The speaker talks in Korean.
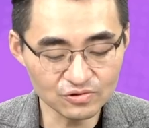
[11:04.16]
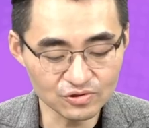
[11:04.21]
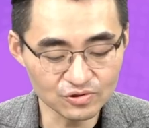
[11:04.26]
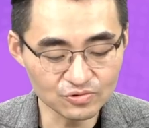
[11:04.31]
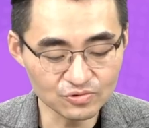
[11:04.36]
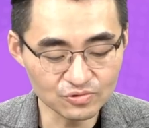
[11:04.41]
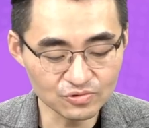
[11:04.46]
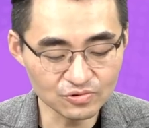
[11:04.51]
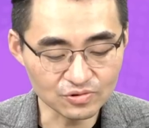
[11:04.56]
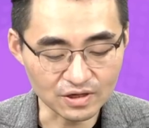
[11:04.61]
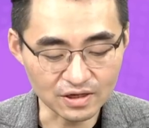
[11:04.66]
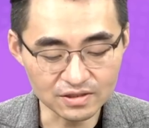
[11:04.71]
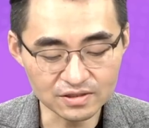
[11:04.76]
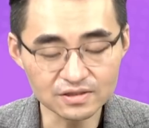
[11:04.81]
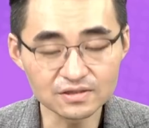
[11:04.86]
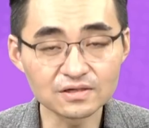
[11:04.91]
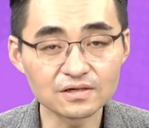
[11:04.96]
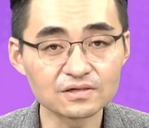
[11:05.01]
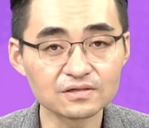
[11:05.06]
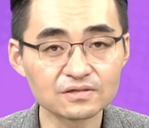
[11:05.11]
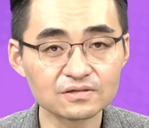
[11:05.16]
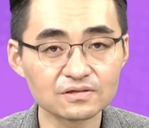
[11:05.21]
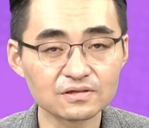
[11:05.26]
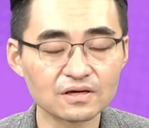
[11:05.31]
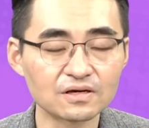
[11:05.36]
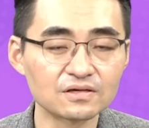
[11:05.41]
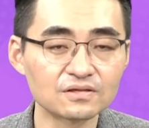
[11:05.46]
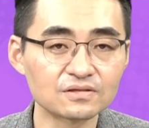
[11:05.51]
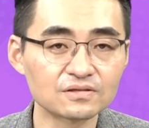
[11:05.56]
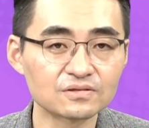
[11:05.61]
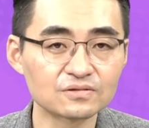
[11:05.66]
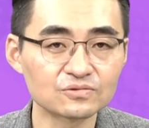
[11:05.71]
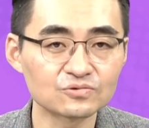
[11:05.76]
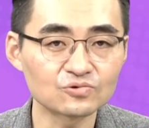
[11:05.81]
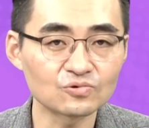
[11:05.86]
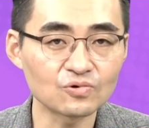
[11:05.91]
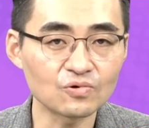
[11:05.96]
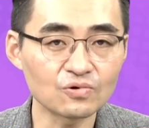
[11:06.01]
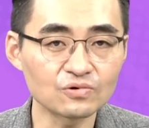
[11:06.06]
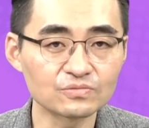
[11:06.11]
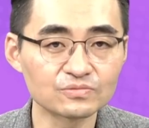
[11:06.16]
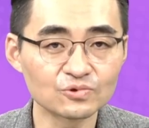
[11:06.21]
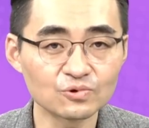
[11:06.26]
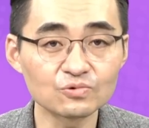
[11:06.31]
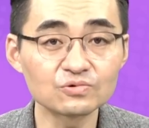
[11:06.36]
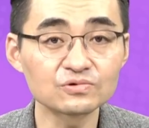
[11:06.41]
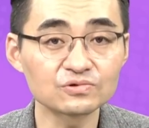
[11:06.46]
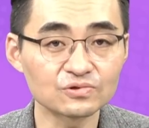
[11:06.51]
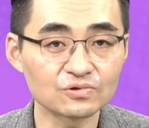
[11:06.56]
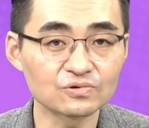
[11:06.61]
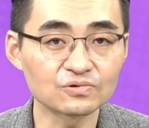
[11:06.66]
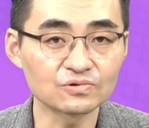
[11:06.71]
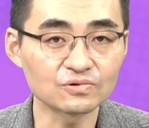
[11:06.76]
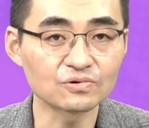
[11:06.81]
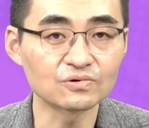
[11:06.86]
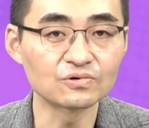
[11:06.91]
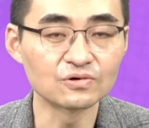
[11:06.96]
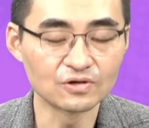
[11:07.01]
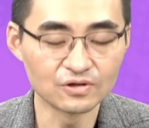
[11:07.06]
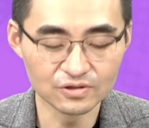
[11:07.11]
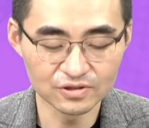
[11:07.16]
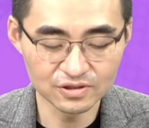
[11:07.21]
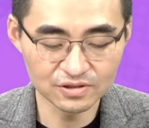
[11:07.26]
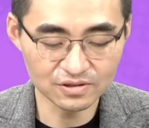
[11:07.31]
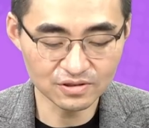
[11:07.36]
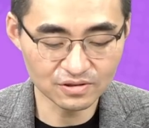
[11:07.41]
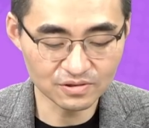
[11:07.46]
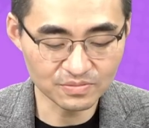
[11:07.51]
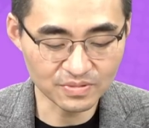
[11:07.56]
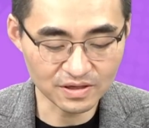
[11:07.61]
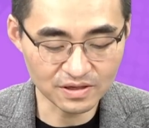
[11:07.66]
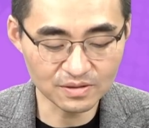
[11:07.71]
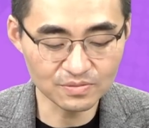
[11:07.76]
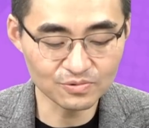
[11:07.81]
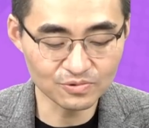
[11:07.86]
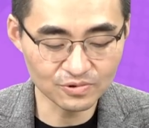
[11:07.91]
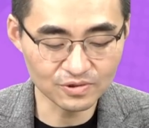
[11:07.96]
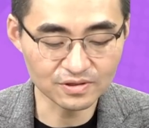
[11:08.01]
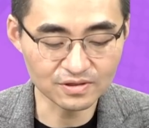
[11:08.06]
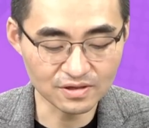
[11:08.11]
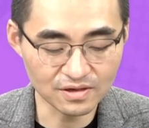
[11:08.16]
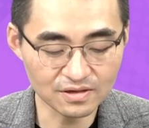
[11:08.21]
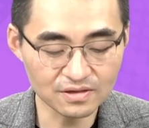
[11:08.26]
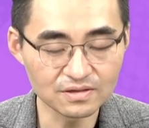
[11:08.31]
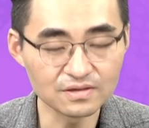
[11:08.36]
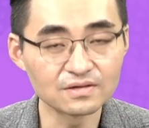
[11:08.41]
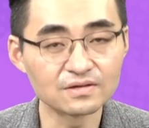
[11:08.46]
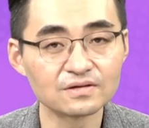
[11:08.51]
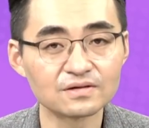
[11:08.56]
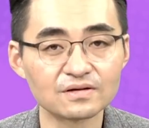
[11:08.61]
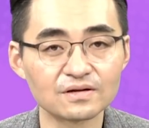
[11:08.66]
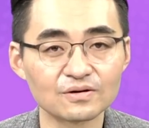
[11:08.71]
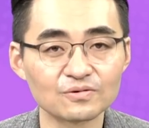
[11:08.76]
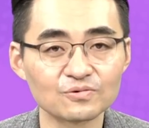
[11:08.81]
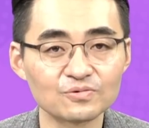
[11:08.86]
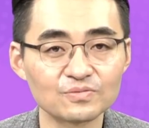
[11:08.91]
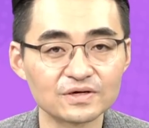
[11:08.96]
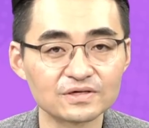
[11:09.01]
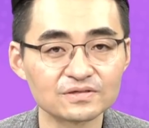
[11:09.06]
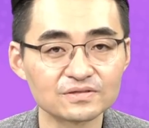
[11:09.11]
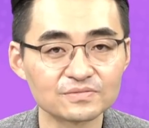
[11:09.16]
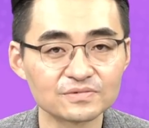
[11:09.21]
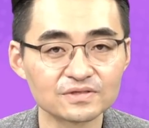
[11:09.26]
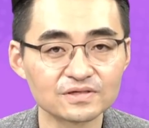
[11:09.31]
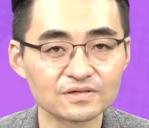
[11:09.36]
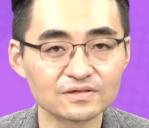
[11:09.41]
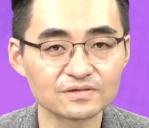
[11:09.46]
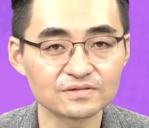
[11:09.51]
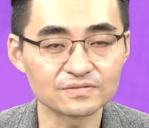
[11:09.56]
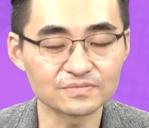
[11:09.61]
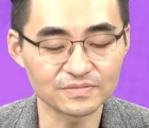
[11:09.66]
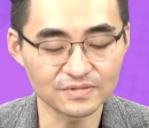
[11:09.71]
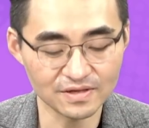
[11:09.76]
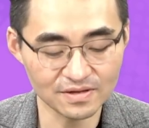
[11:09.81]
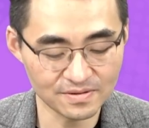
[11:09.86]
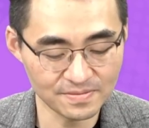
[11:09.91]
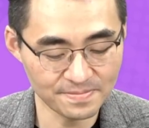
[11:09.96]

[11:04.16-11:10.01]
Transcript: 이후로 아직까지는 개인들은 조금 소극적으로 시장을 바라보고 있다라고 말씀을 드리겠습니다.